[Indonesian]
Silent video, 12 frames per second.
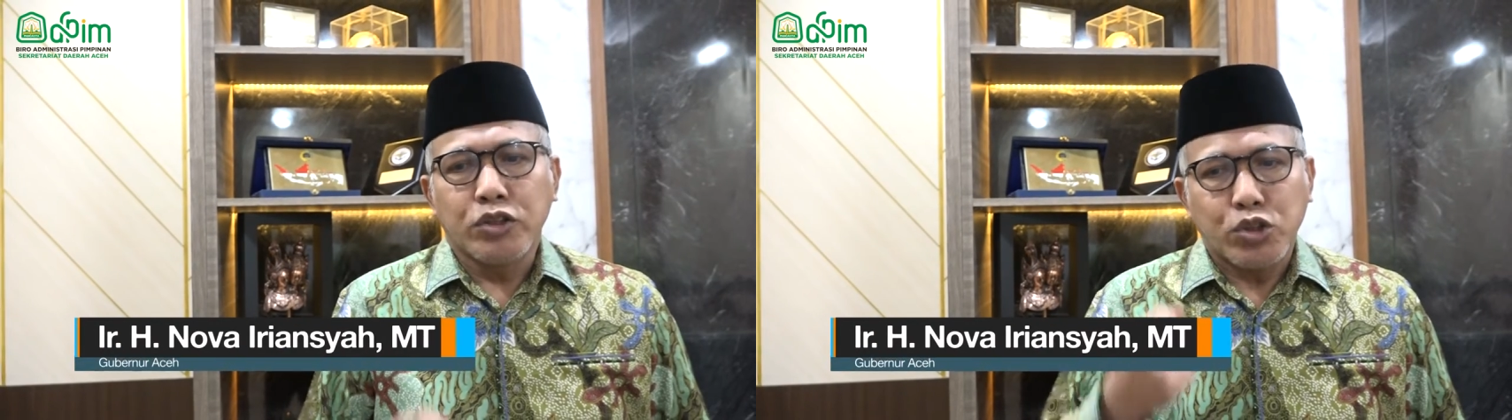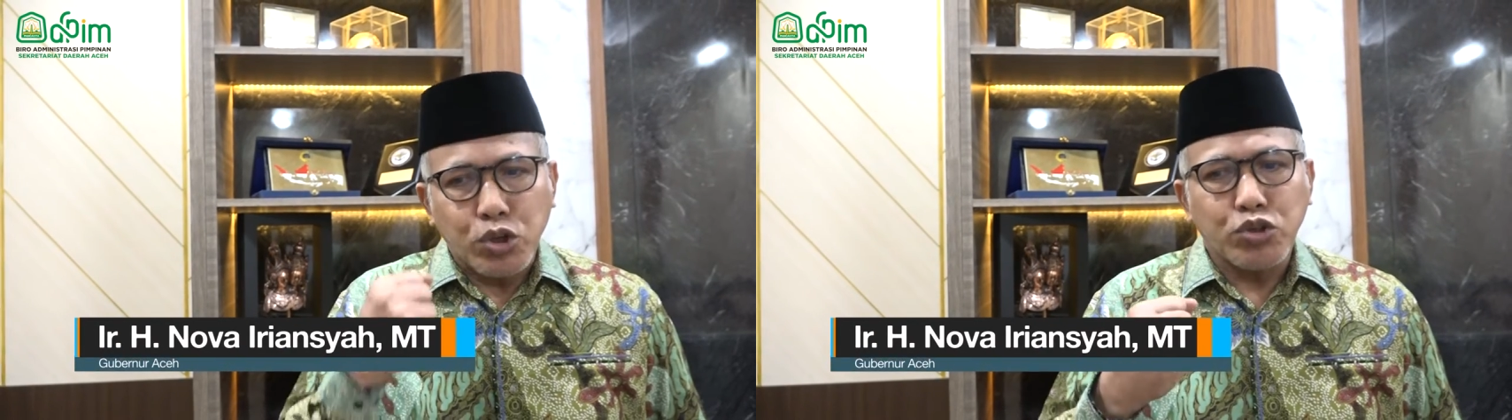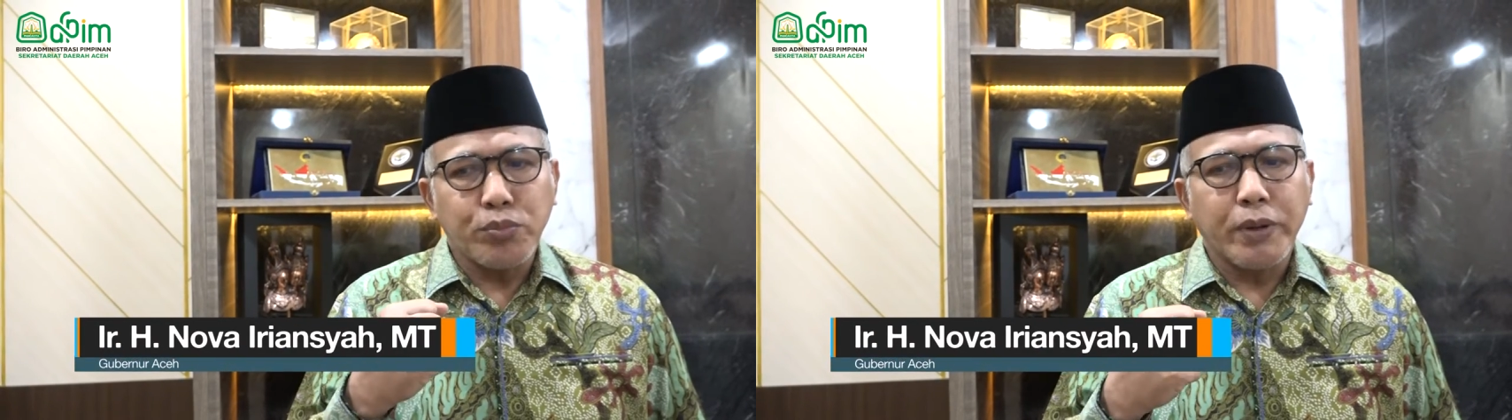
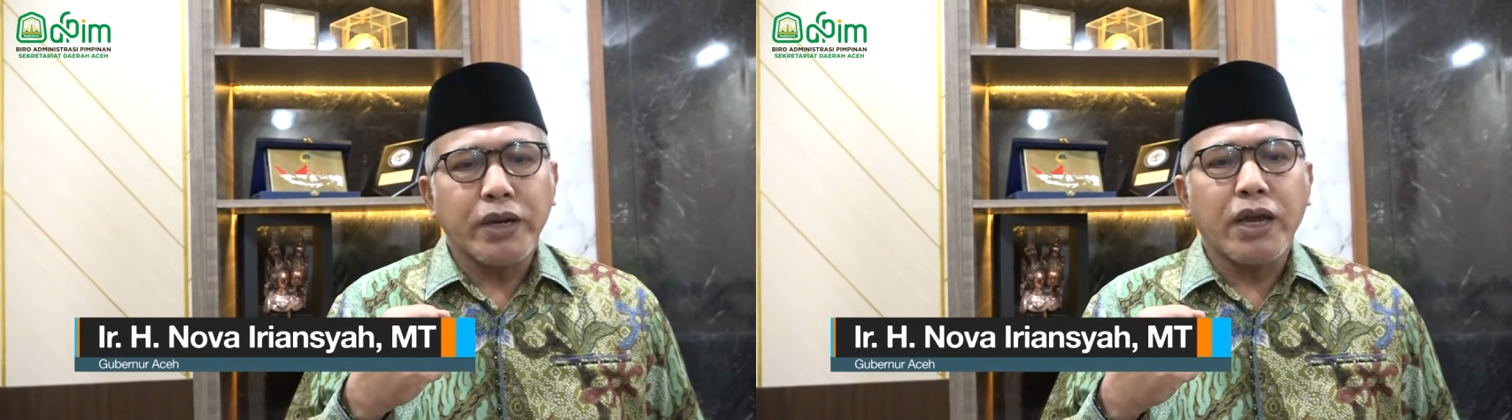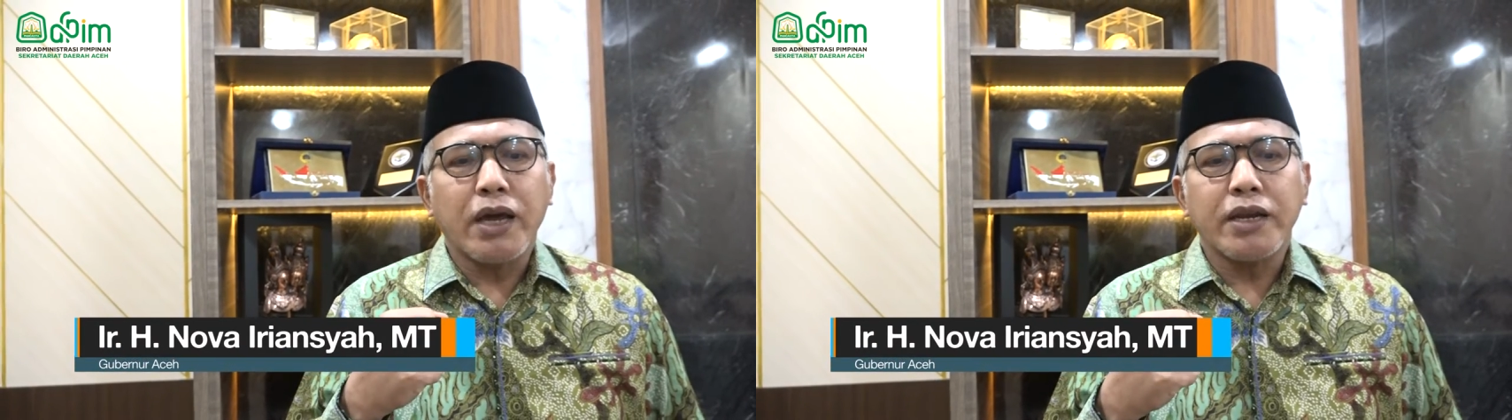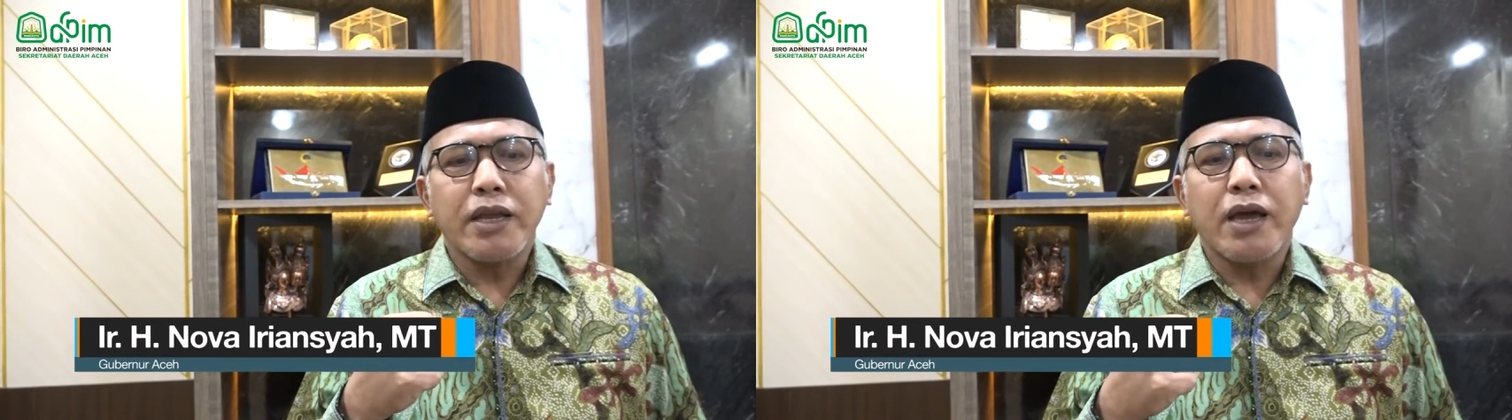terus
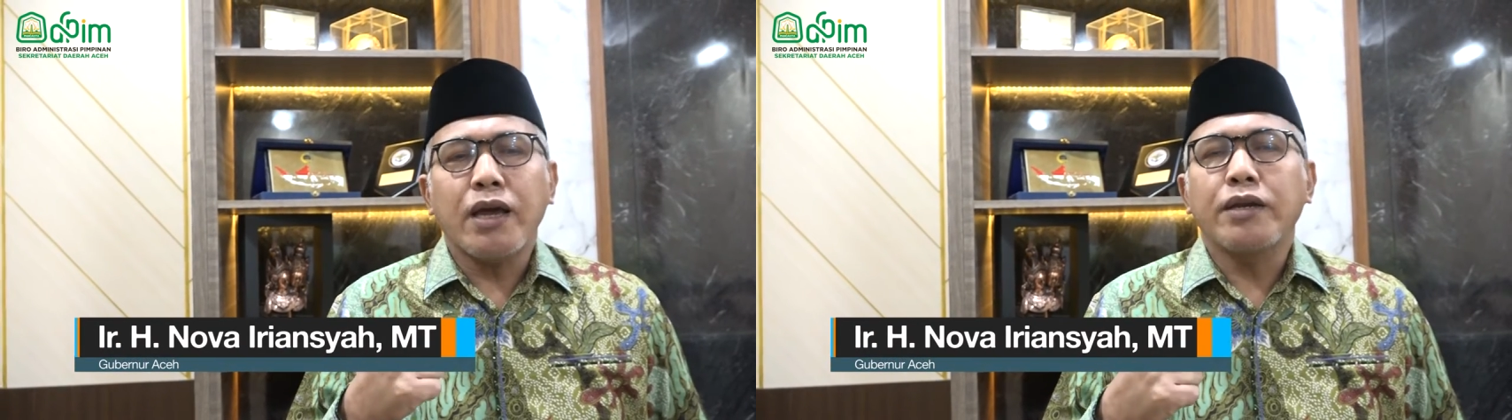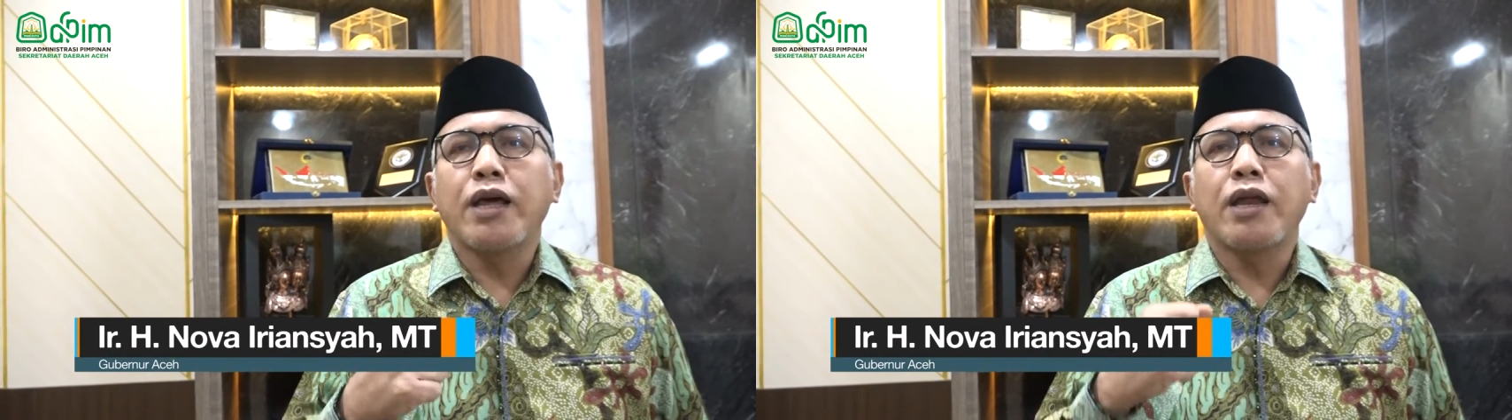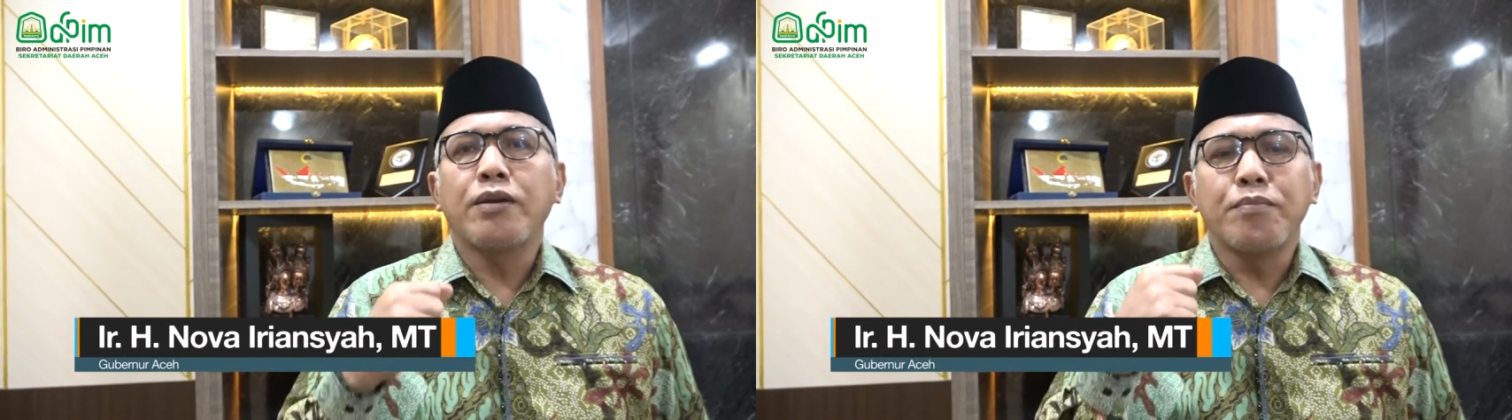berkarya
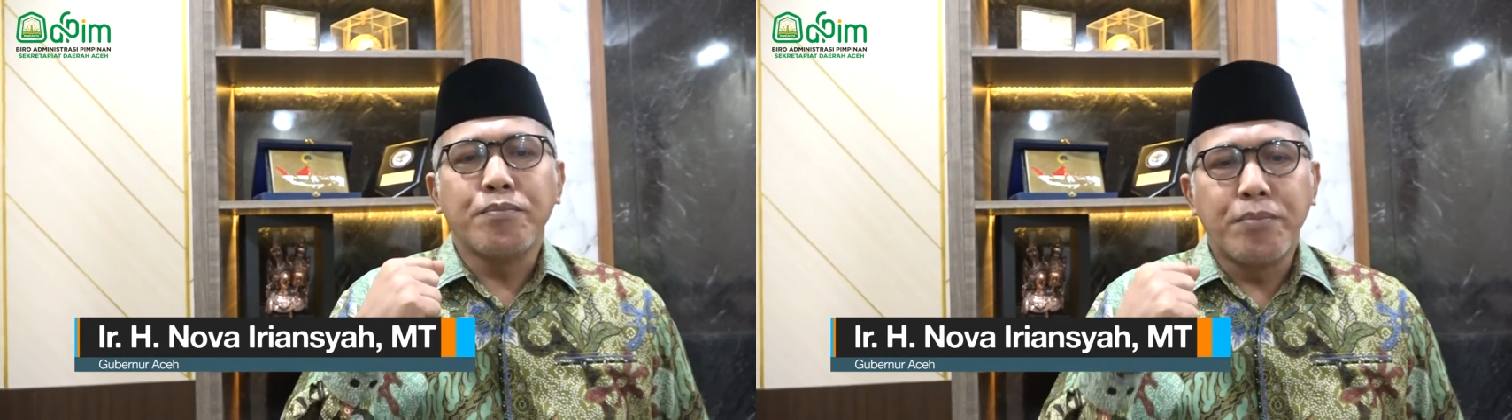dan